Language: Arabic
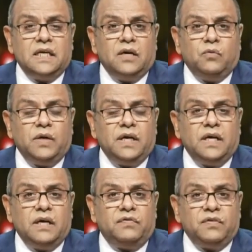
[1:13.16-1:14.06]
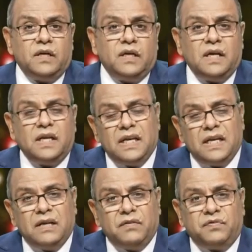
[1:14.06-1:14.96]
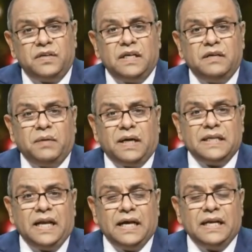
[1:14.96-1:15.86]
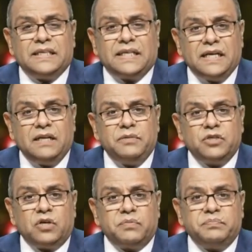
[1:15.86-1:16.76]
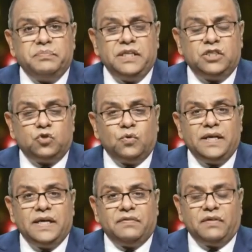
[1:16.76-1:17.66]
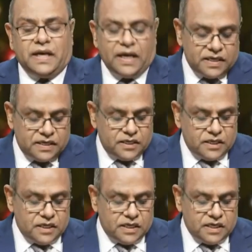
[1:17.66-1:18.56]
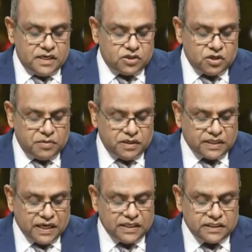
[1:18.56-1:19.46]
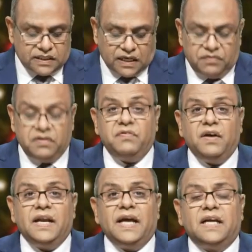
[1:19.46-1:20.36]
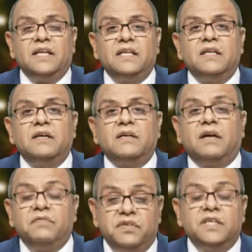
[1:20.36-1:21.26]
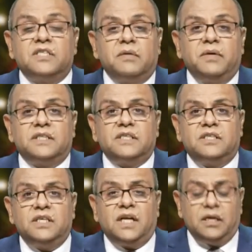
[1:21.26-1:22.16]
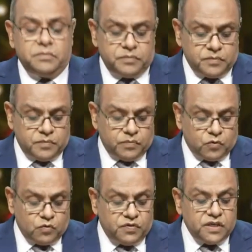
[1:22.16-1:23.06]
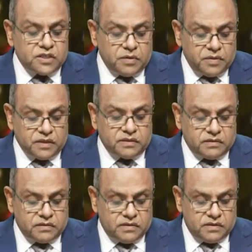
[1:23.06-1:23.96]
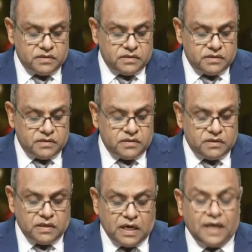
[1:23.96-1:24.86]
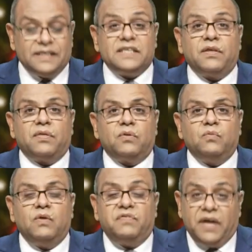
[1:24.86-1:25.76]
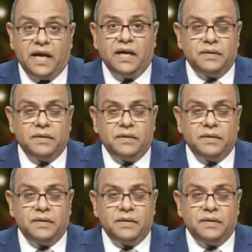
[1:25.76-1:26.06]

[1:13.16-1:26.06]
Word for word: وفي في بعض الحالات كان البيجر بعيد شويه فكان الاصابات كانت خفيفه لكن كان في اصابات كتيره وفي اصابات آه، احدثت وفاه